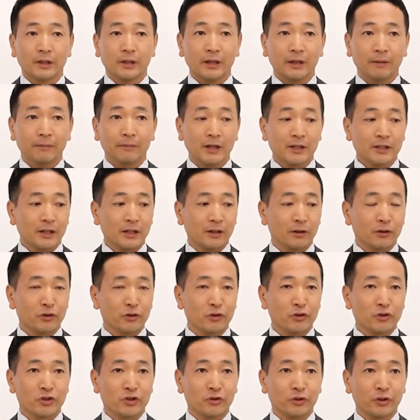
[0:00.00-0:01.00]
えー、皆さんご
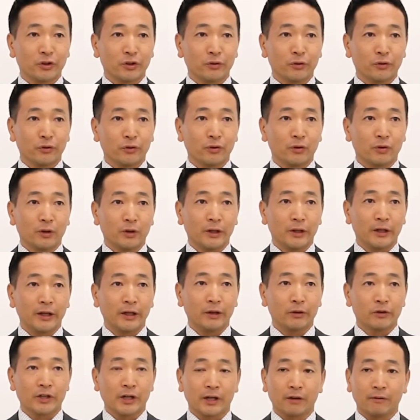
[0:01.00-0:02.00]
存知ようにこの、
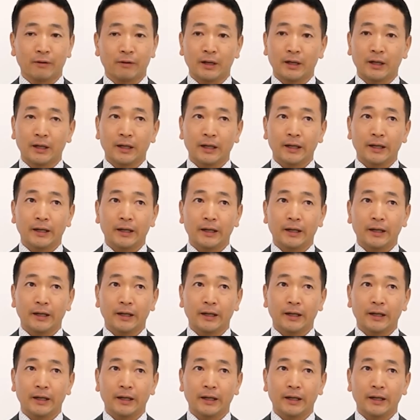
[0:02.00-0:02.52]
えー、お酒は、